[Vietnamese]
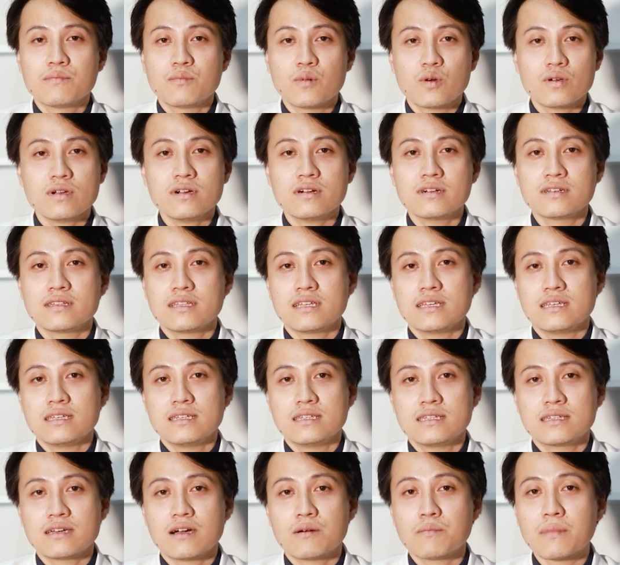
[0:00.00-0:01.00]
mỗi người
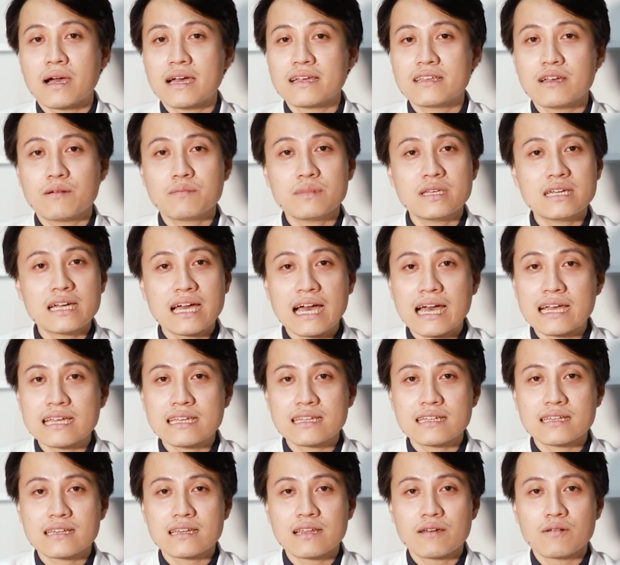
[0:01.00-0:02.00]
thì không ai giống như ai,
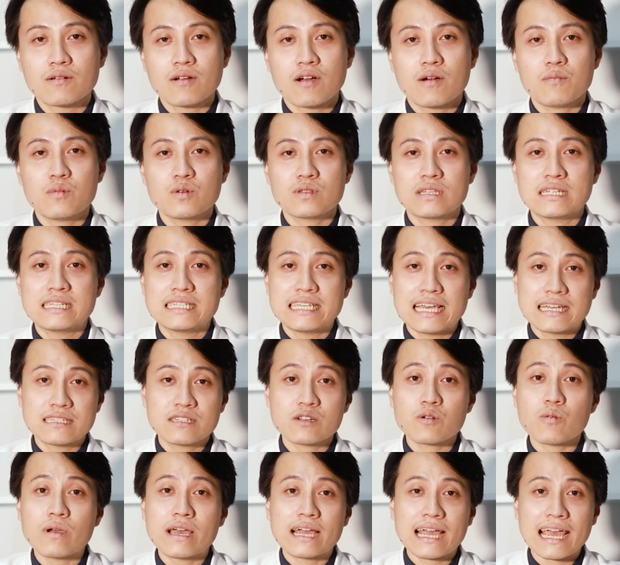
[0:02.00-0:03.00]
đều có một tình trạng
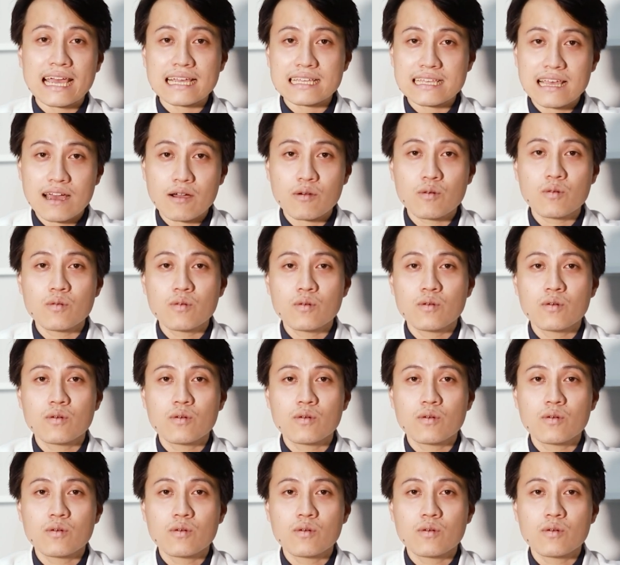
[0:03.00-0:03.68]
sức khỏe khác nhau.